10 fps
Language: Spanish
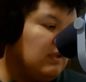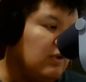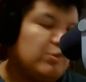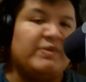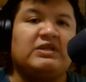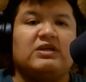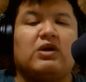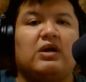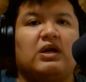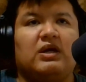Obviamente
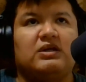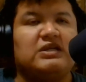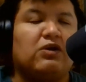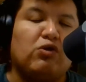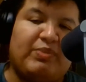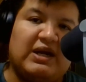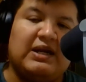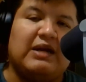eh, se recuperan